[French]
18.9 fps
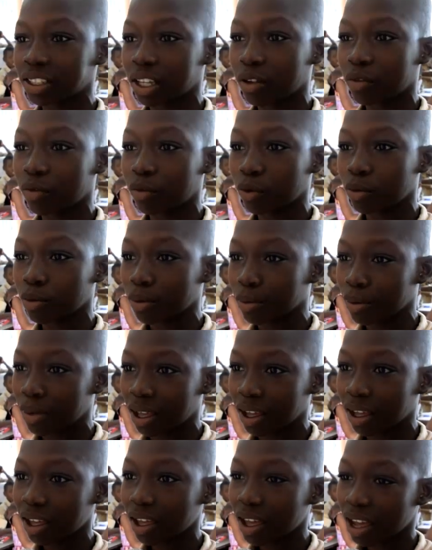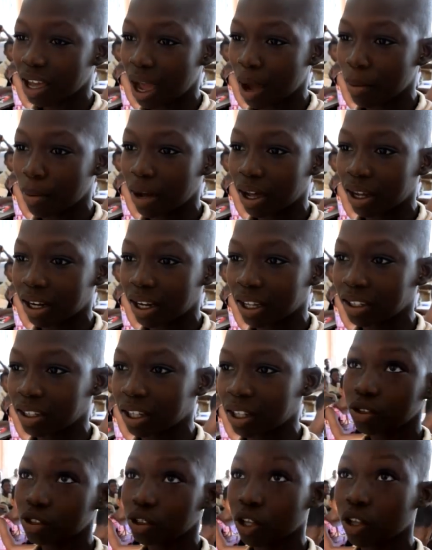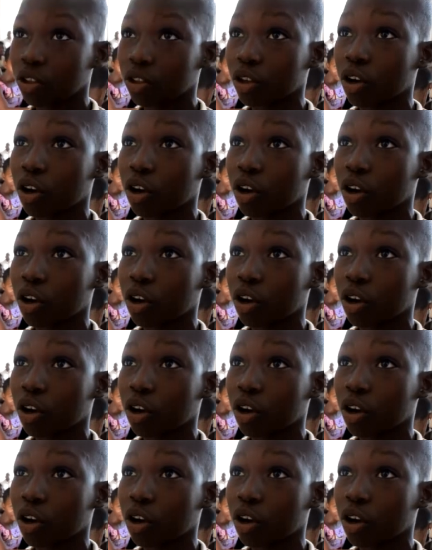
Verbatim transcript: J'ai vu mes camarades, je suis